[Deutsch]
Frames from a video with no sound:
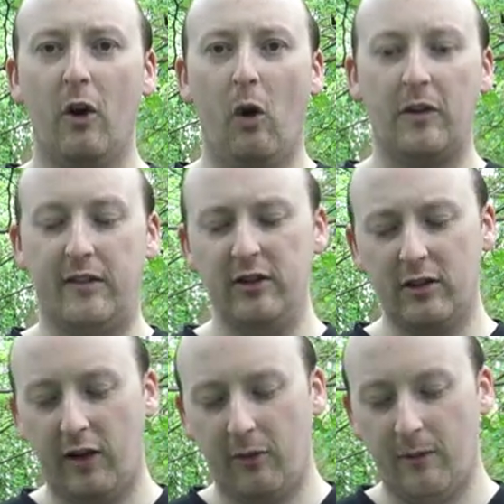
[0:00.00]
um das Licht
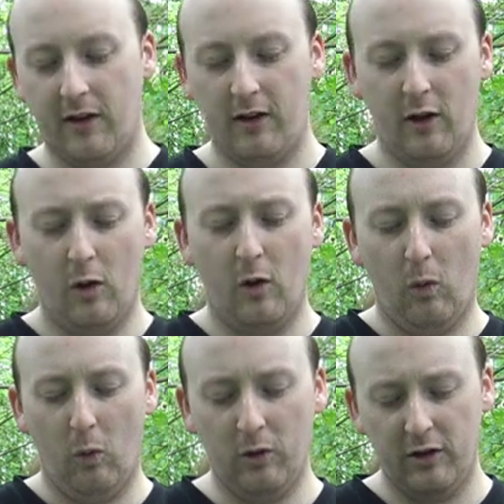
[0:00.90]
reinzumachen
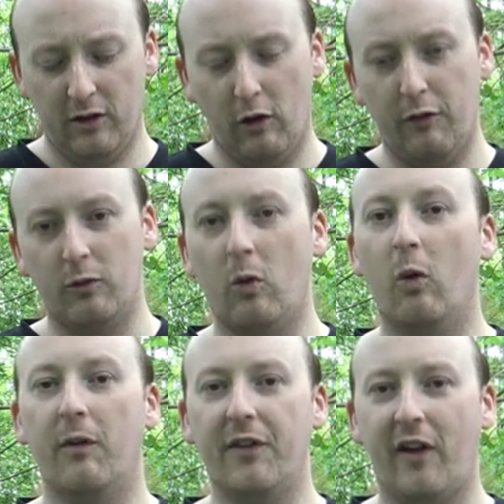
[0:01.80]
und Öffnung,
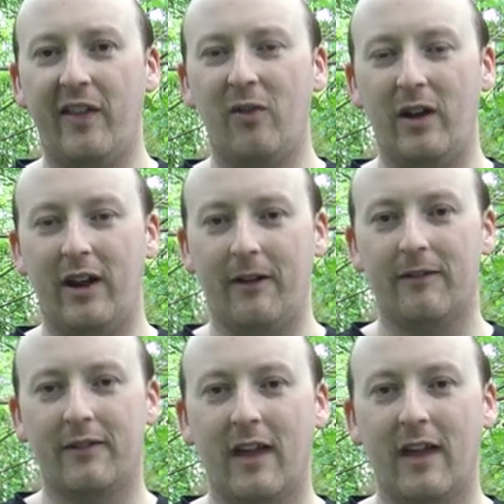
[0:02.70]
um was reinzulegen.